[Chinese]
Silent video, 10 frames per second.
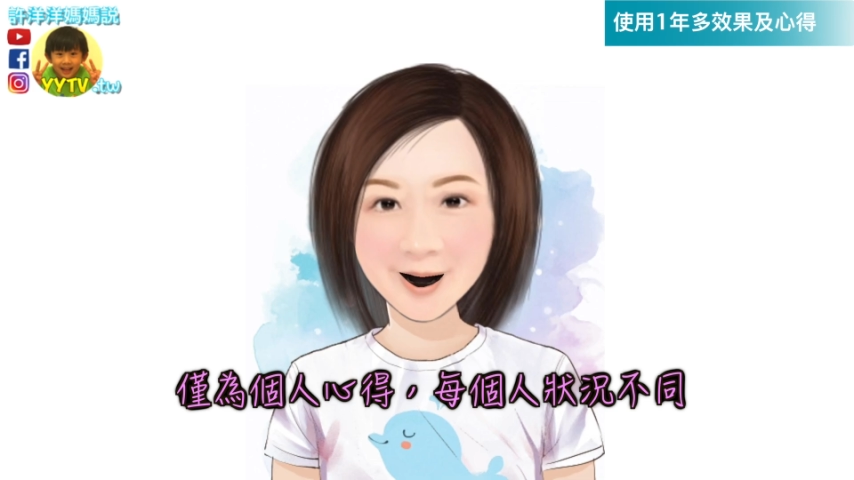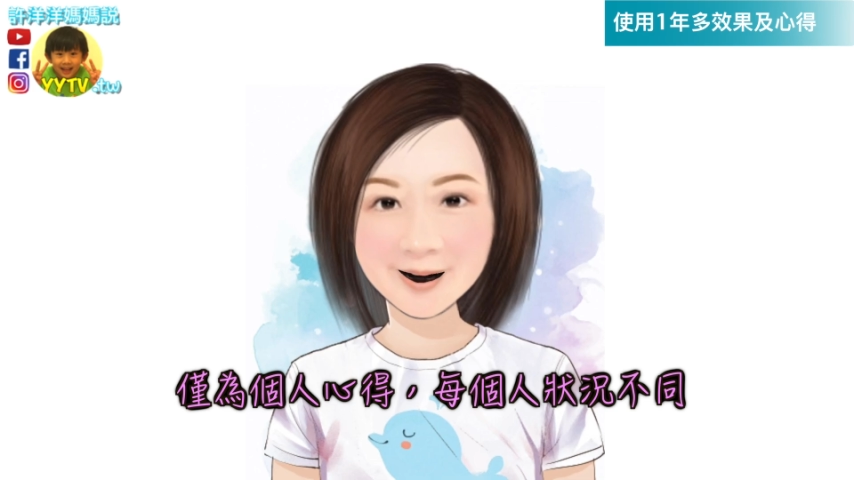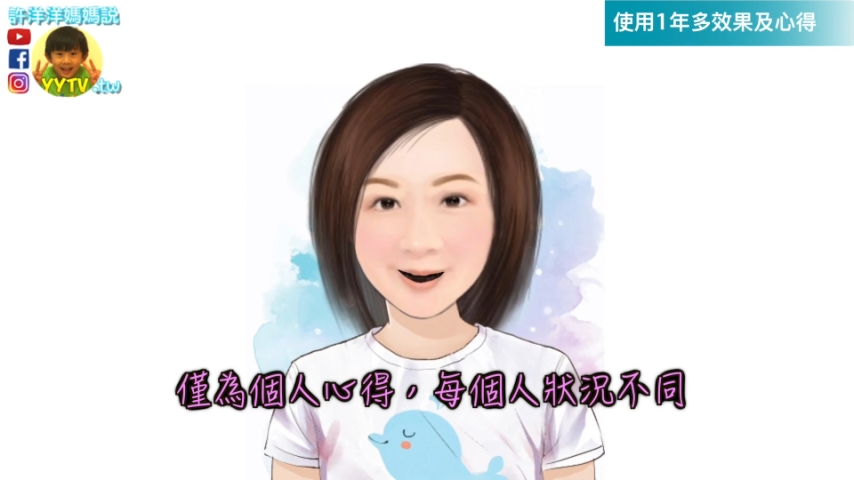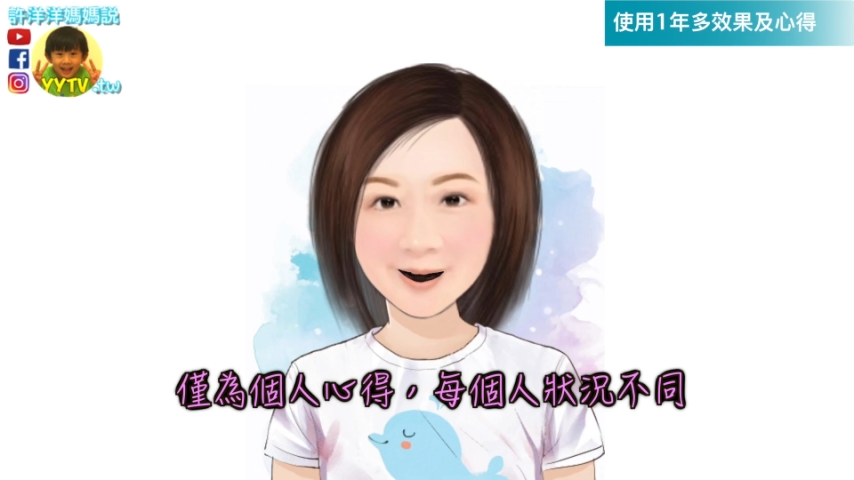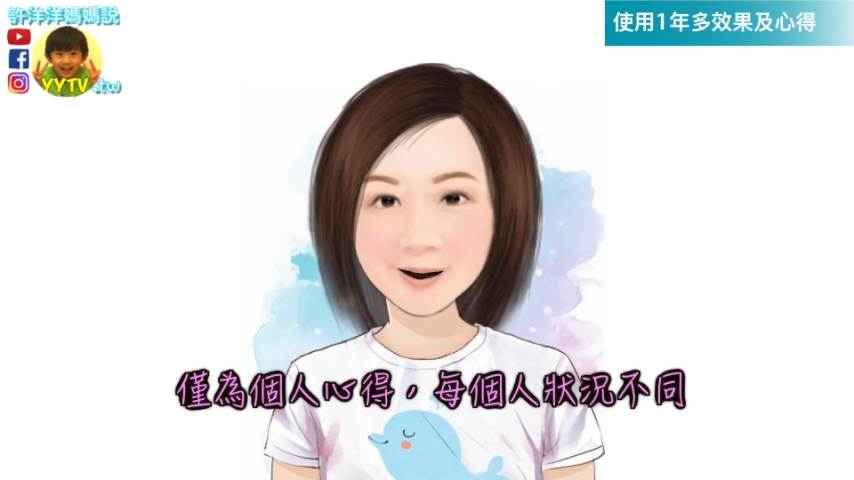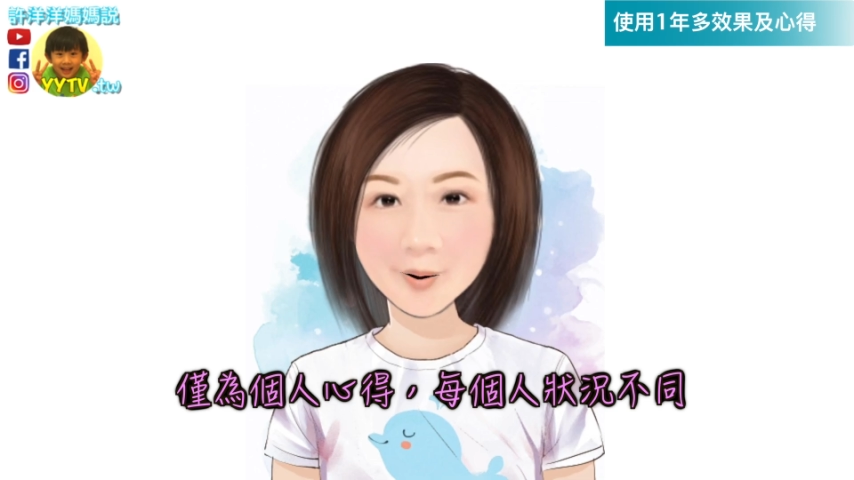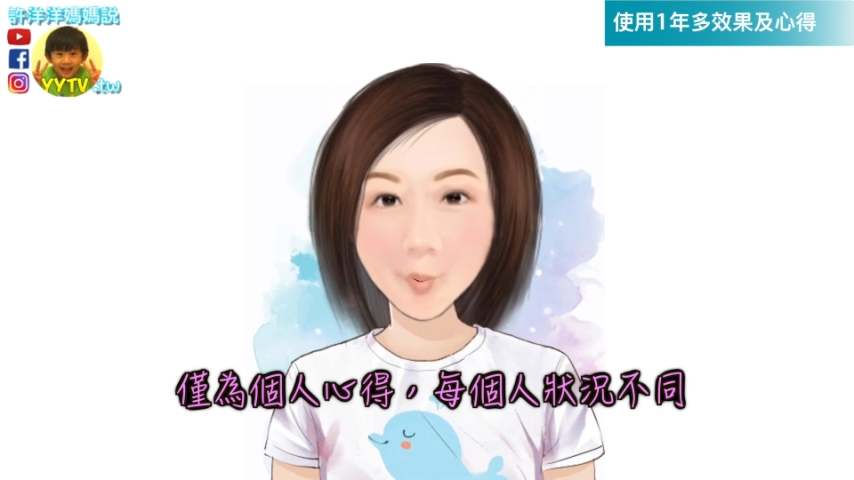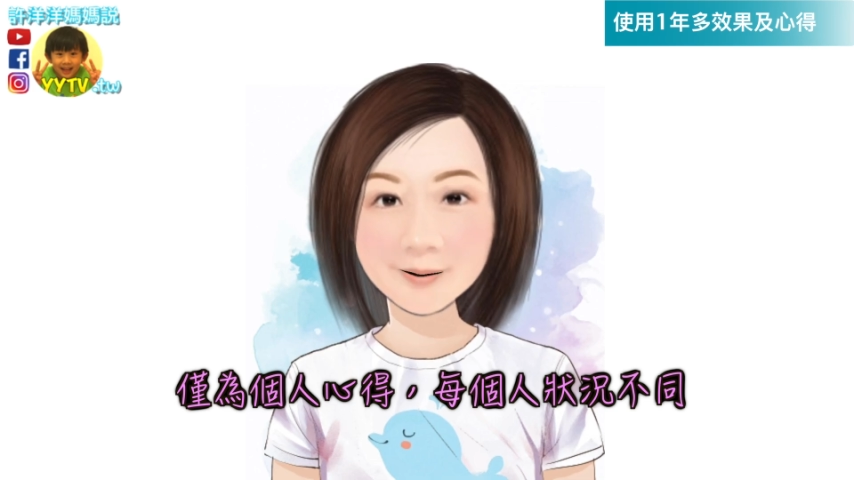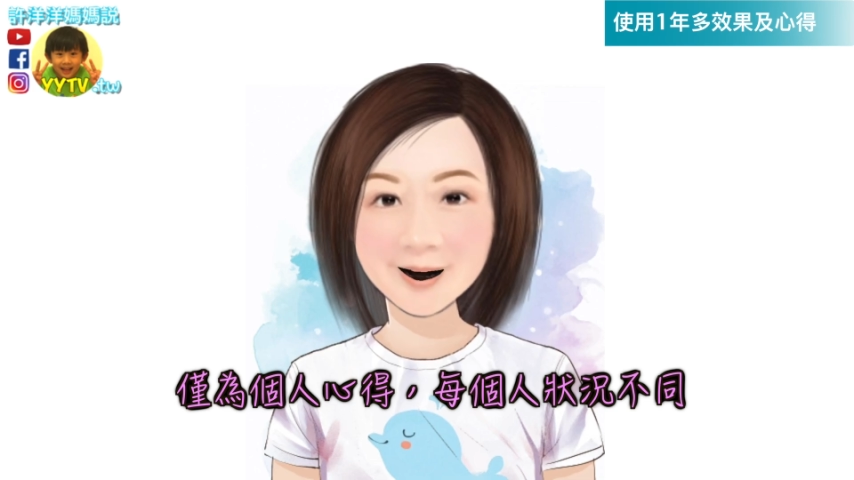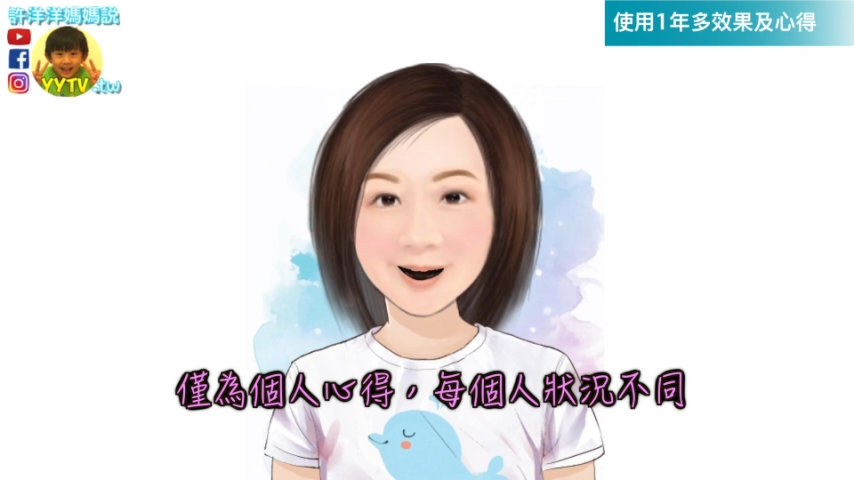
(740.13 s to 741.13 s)
以上是我
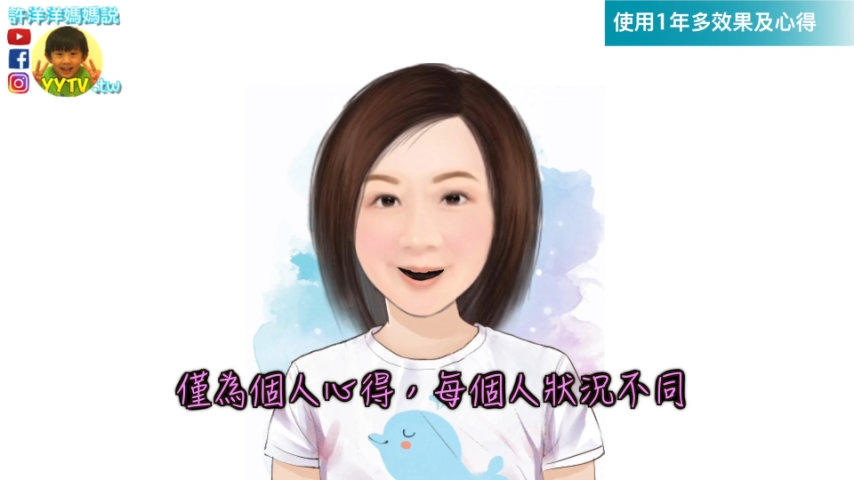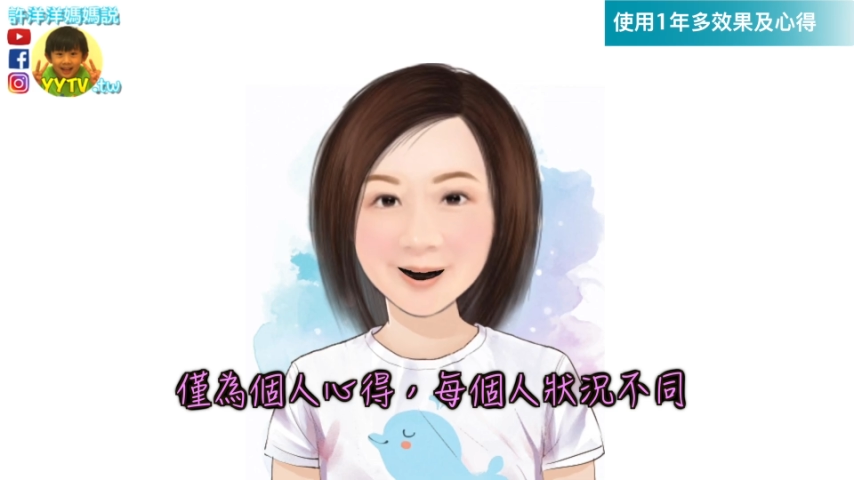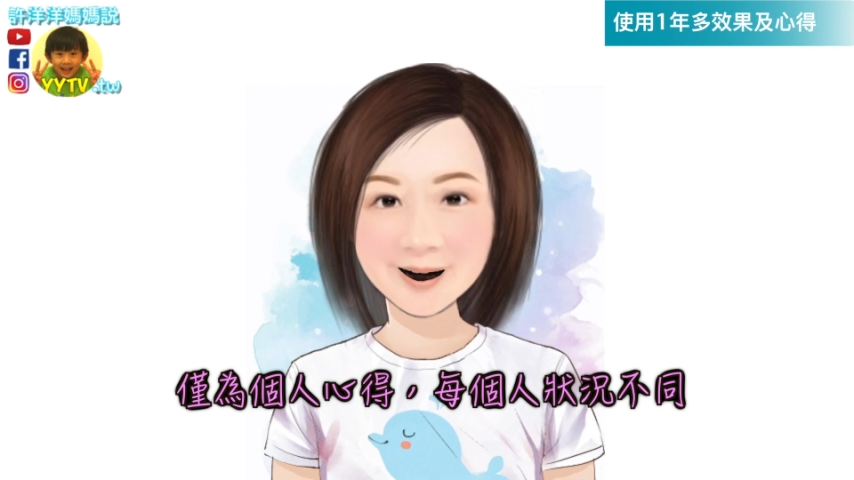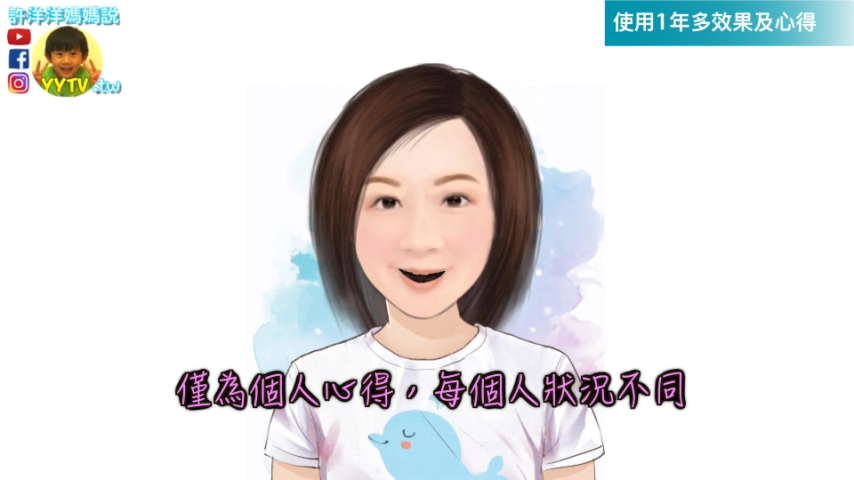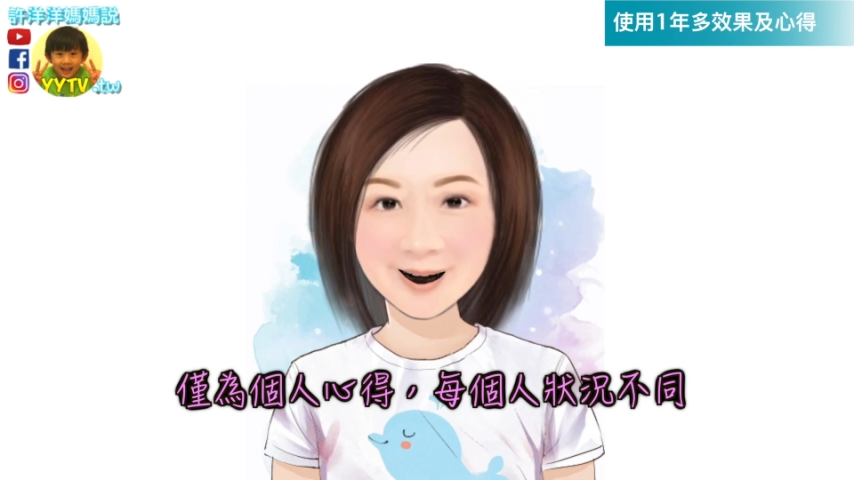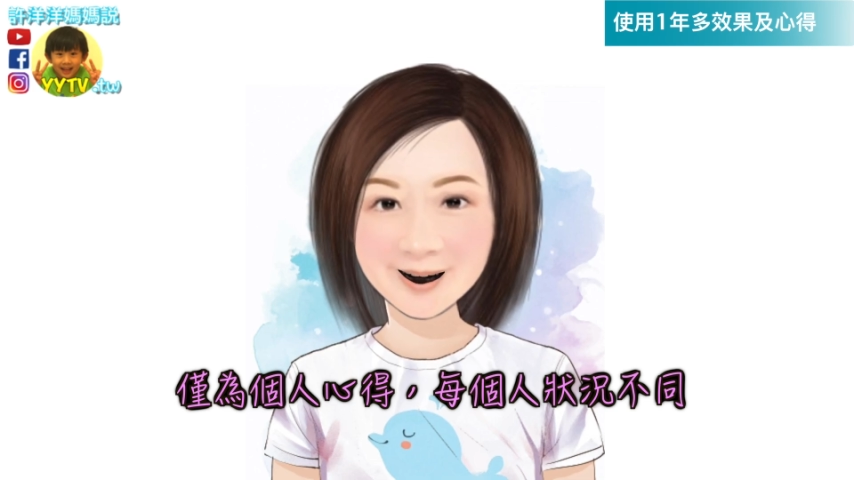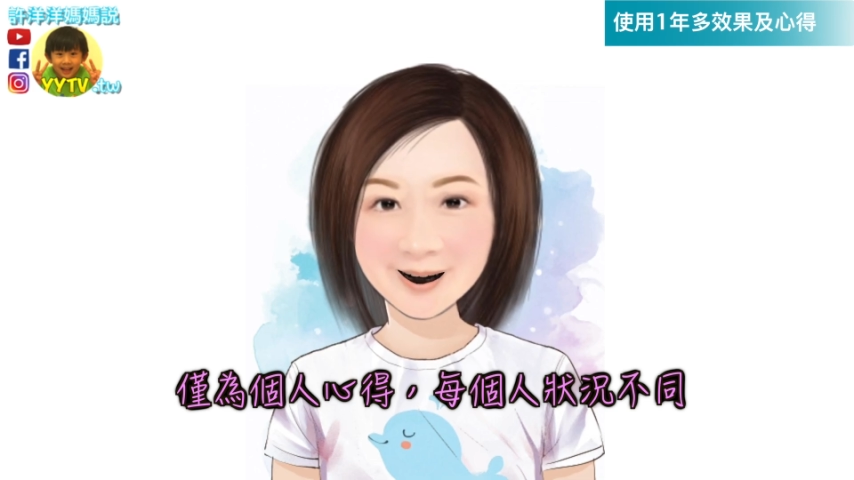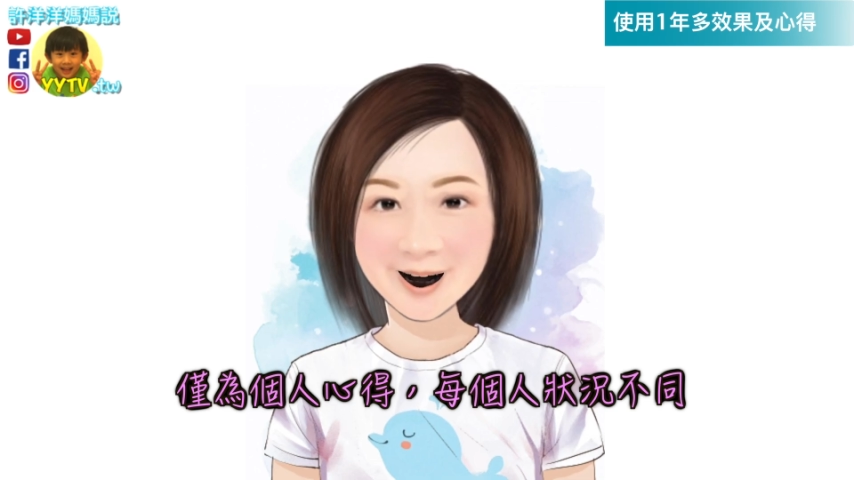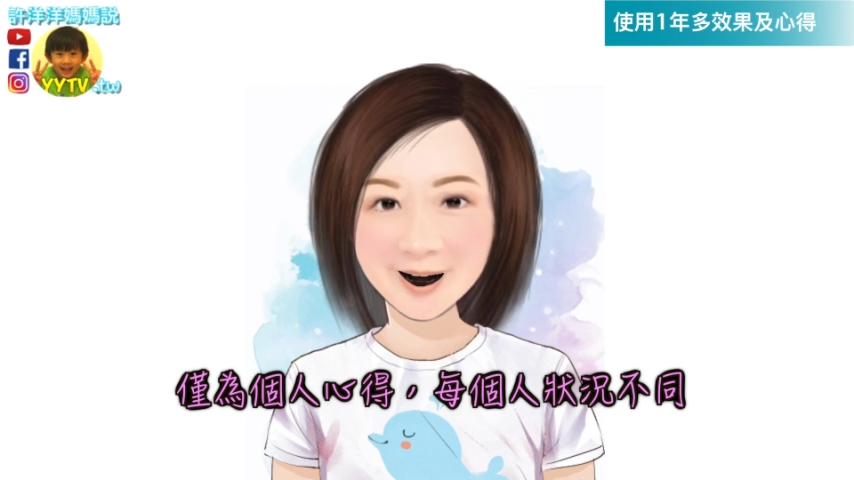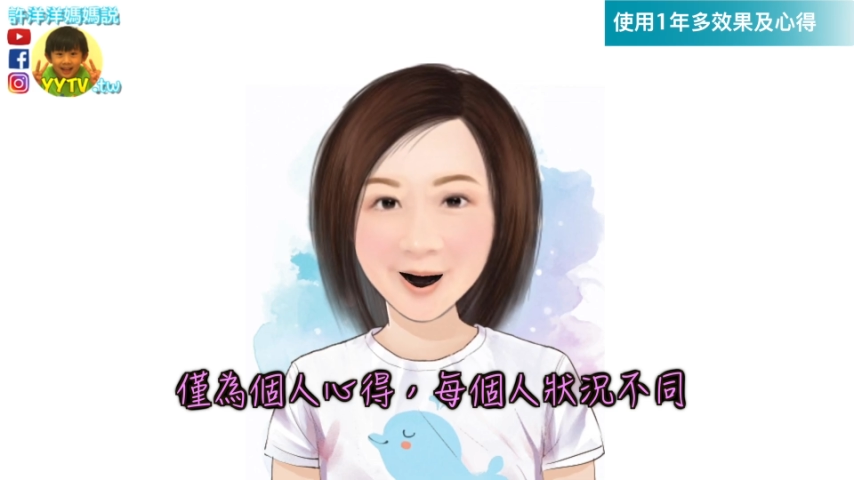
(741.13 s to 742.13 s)
们的心得，给大家
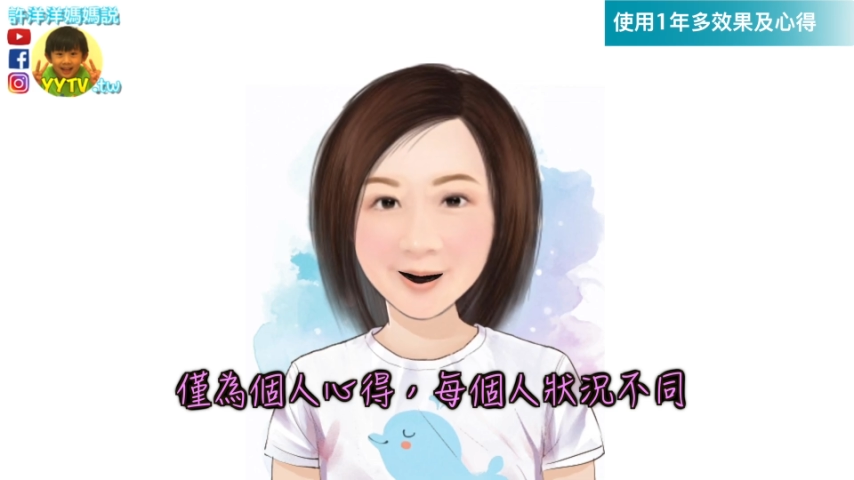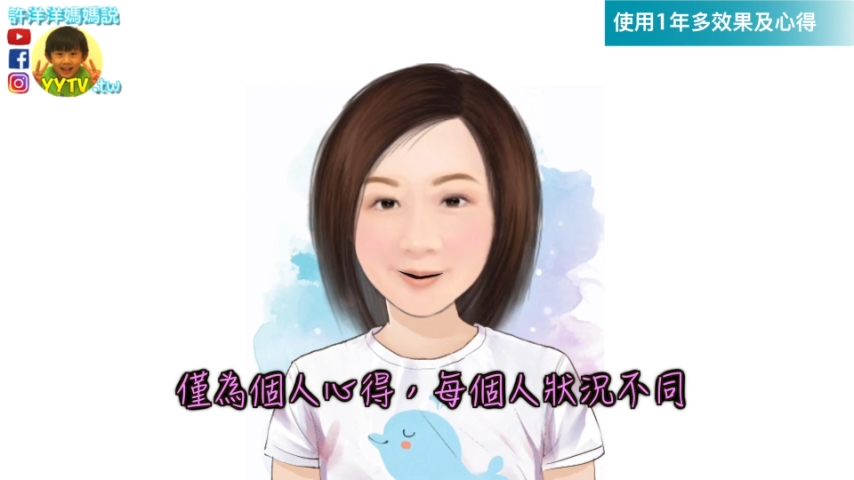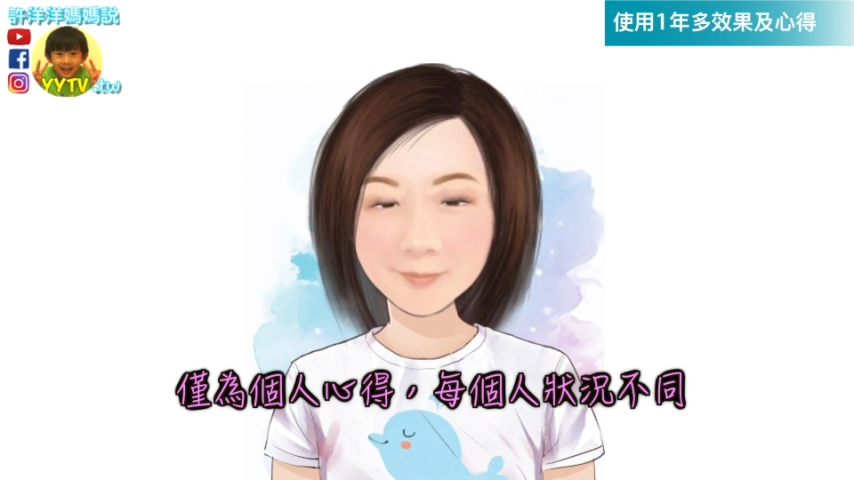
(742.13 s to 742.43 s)
参考，